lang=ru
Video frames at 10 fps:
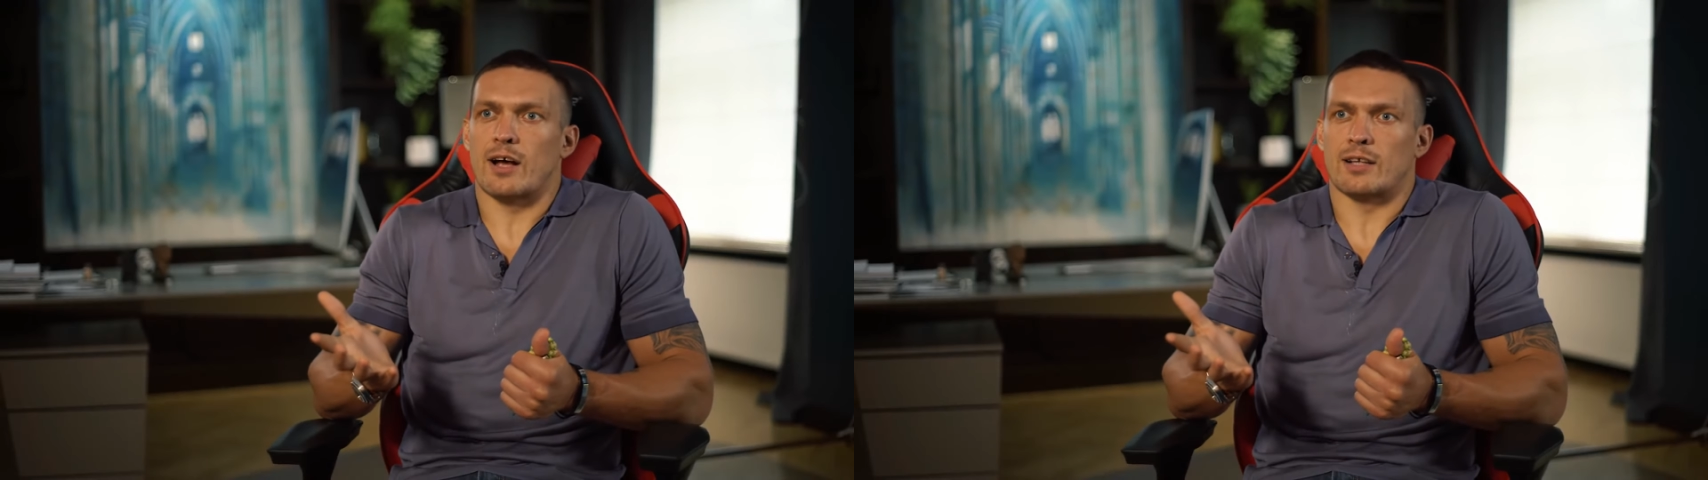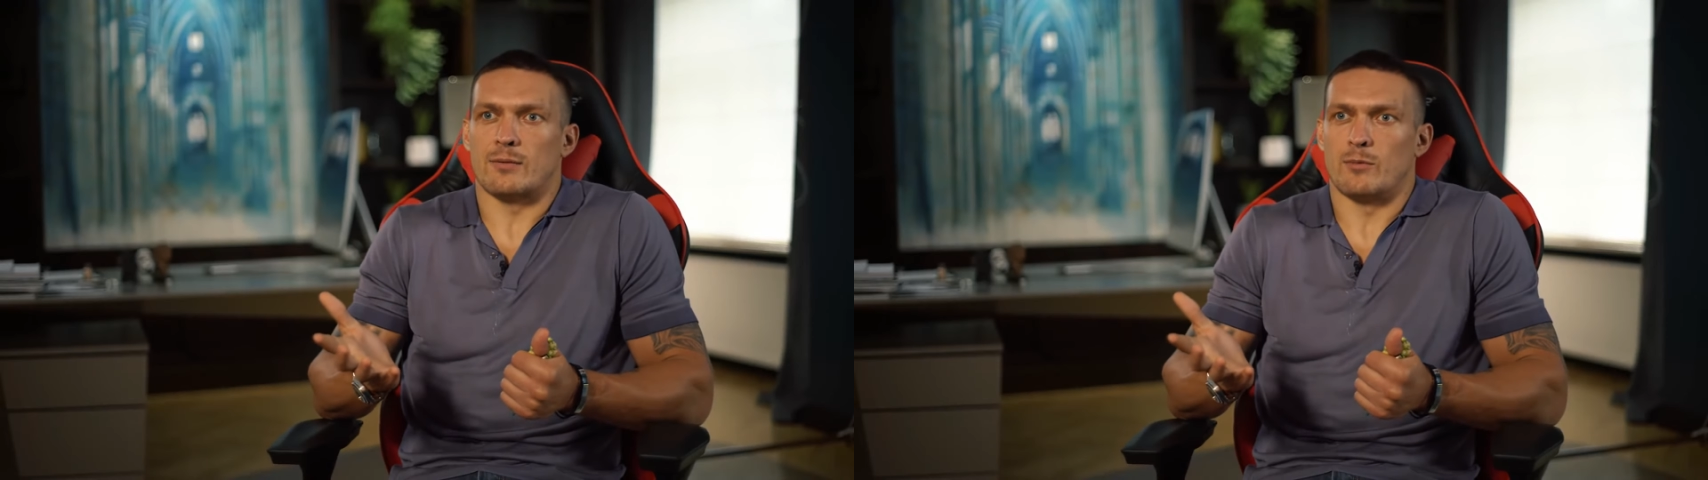
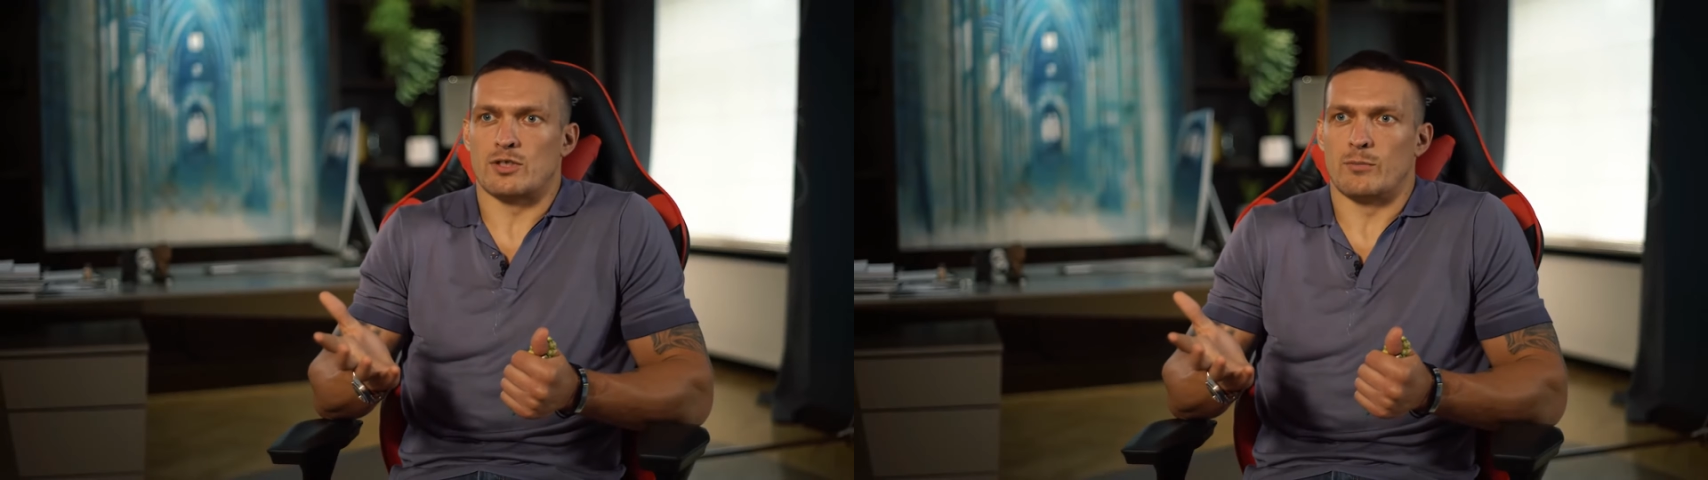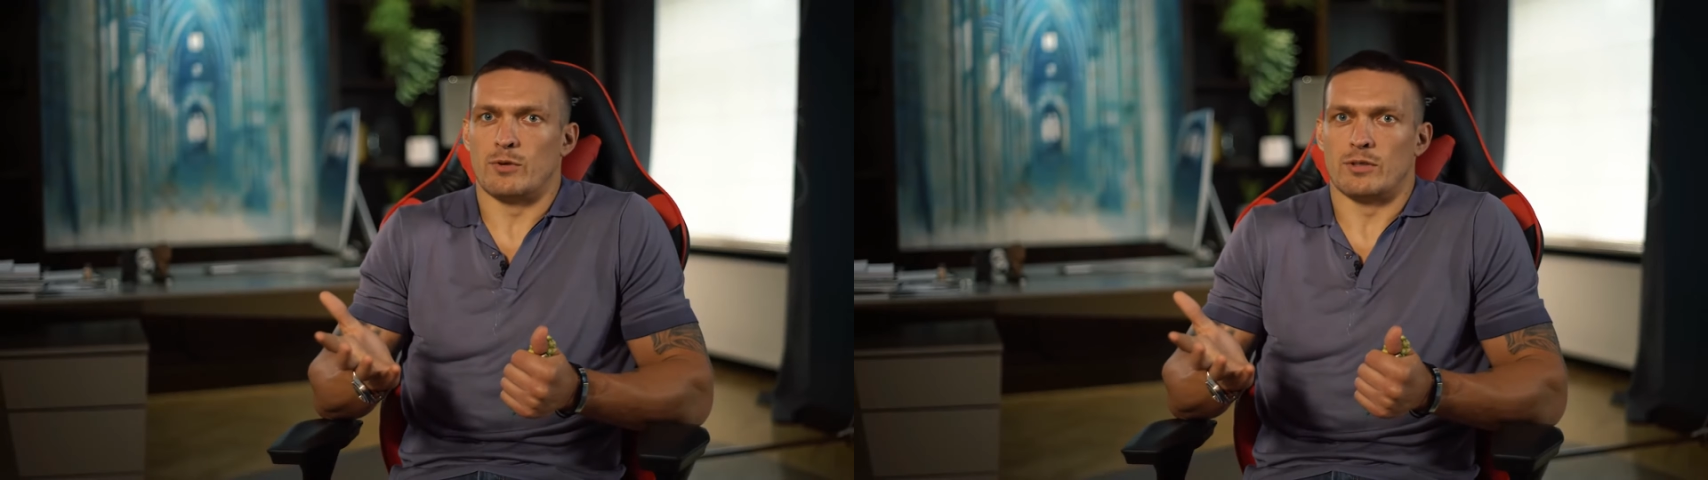как это
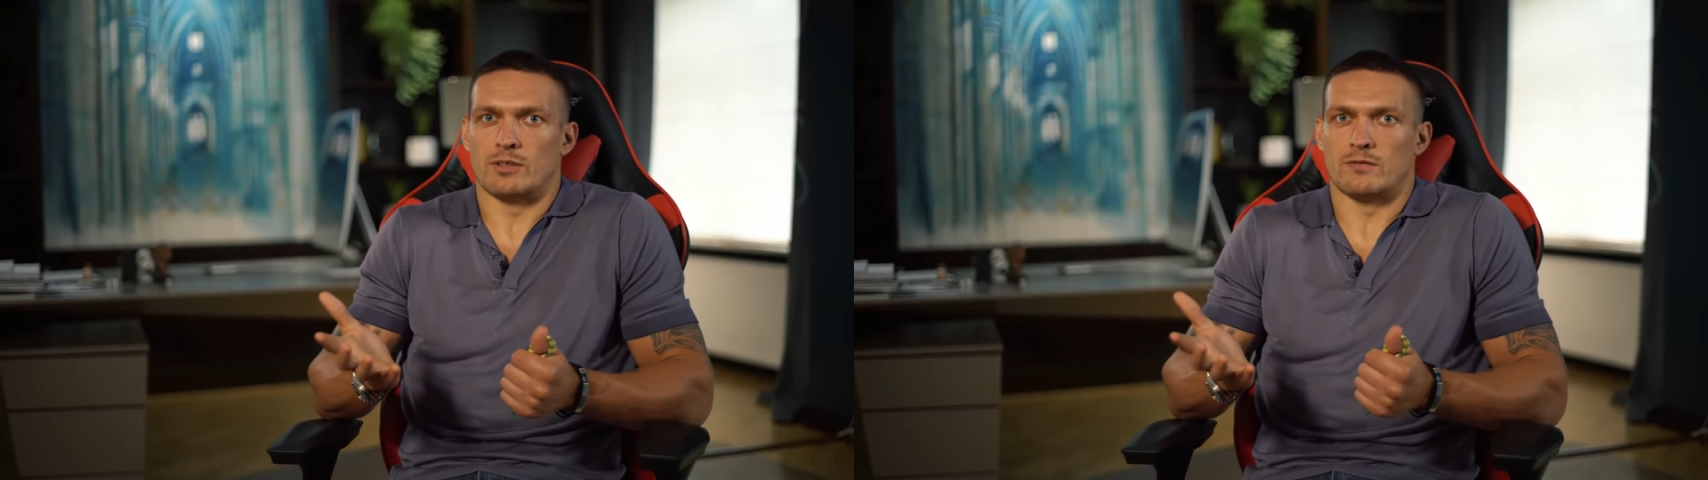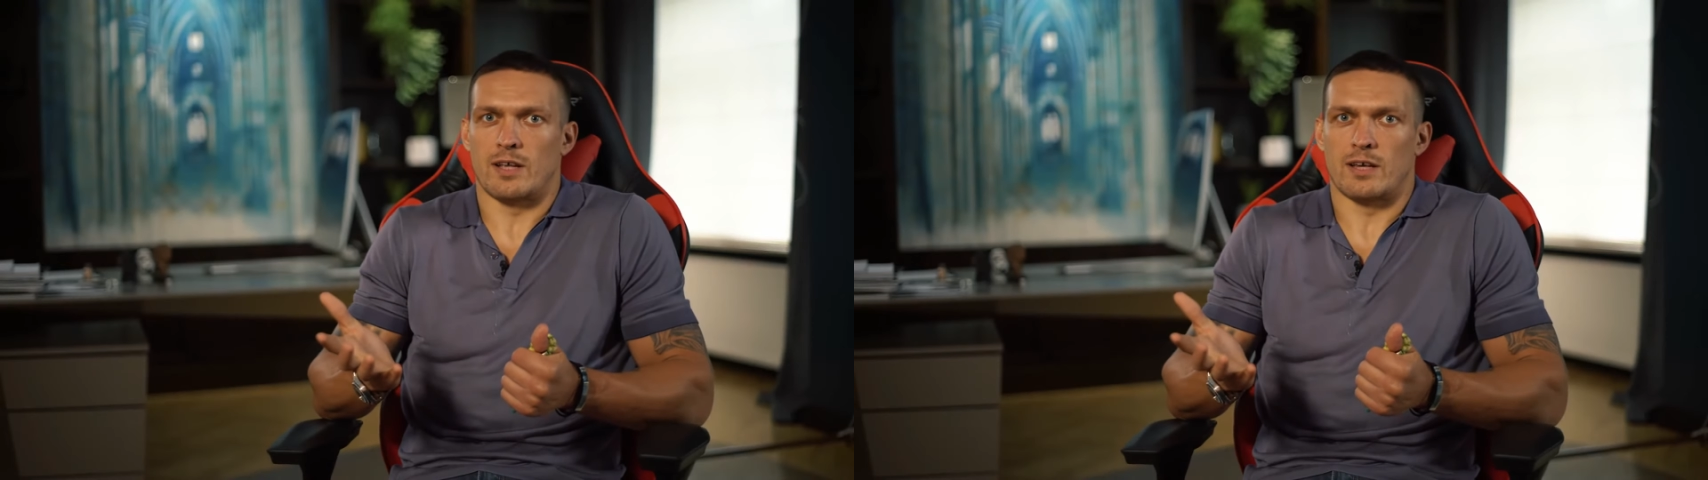можно бы
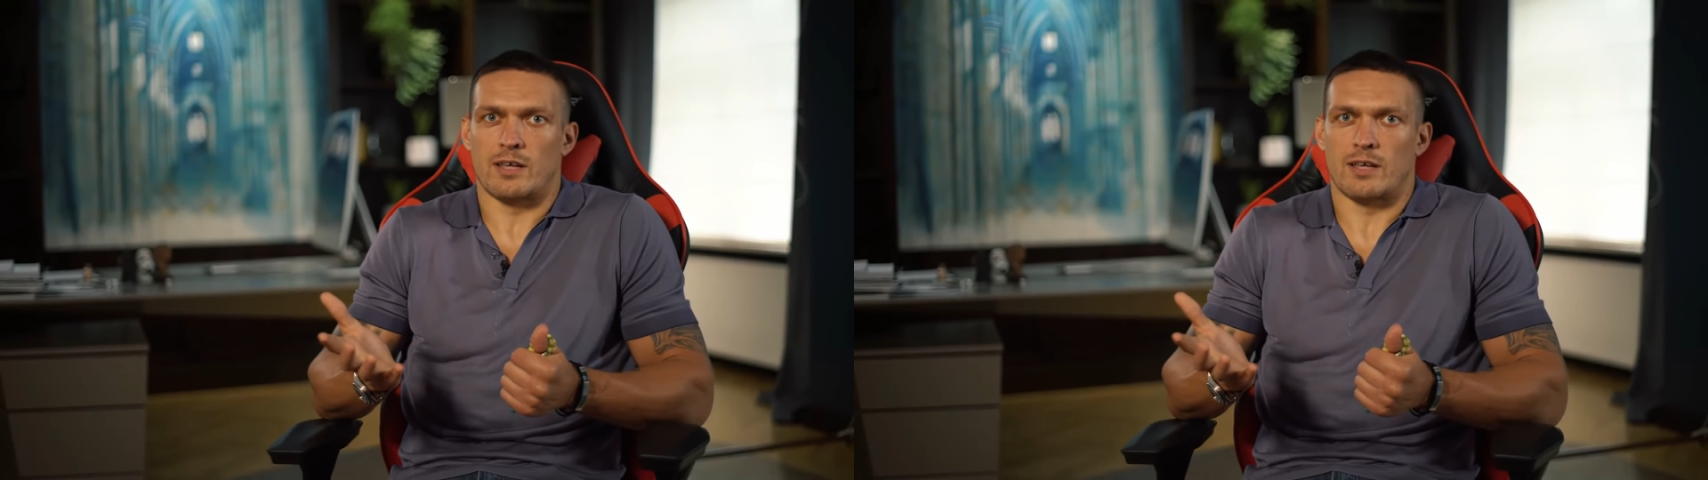назвать,